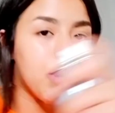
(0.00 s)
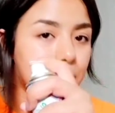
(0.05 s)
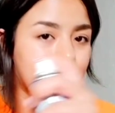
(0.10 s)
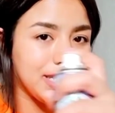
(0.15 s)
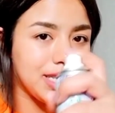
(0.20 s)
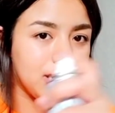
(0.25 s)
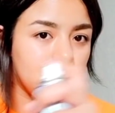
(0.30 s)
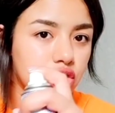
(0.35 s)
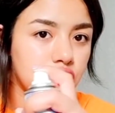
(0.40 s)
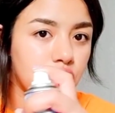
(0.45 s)

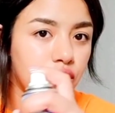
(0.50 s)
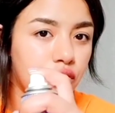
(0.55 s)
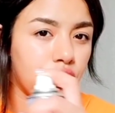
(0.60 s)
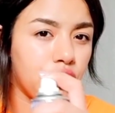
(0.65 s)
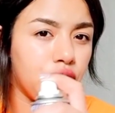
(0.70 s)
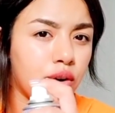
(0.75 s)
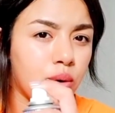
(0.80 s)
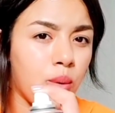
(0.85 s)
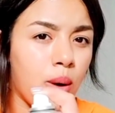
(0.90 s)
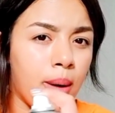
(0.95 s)
كترشيه في
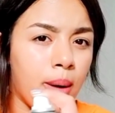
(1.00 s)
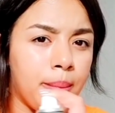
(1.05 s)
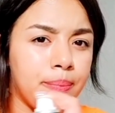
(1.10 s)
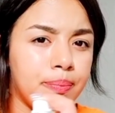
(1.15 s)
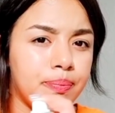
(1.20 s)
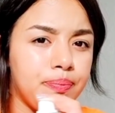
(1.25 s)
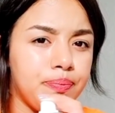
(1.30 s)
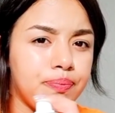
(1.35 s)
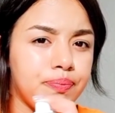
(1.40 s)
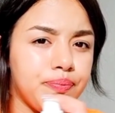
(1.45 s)
الفروه
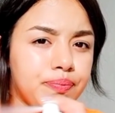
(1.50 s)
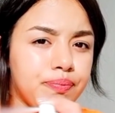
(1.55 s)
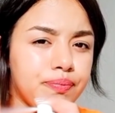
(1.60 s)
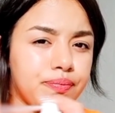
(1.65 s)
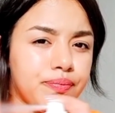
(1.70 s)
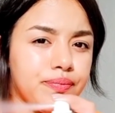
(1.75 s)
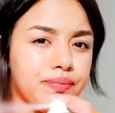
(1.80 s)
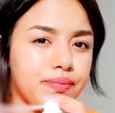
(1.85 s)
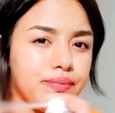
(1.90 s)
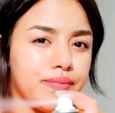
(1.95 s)

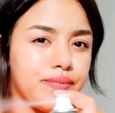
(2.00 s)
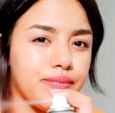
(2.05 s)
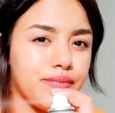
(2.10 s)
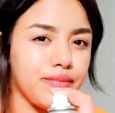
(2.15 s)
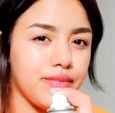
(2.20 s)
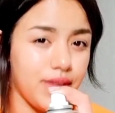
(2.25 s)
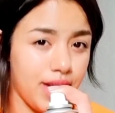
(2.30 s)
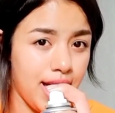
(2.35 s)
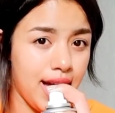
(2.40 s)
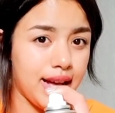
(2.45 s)

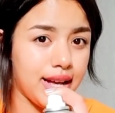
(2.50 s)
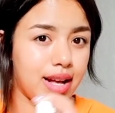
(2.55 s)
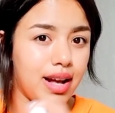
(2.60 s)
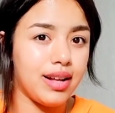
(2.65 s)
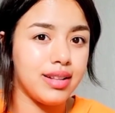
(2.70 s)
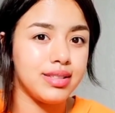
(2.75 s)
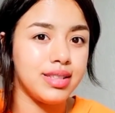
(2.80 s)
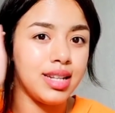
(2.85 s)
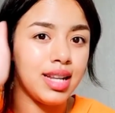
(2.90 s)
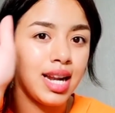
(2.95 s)
هكا
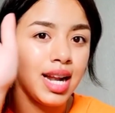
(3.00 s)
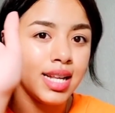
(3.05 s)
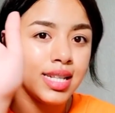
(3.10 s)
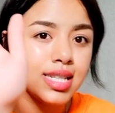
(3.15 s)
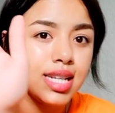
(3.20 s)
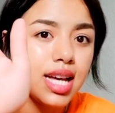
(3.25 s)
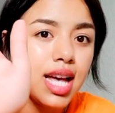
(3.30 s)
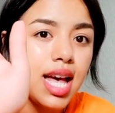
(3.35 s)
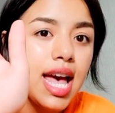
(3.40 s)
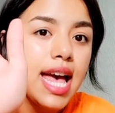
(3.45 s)
ديال راسك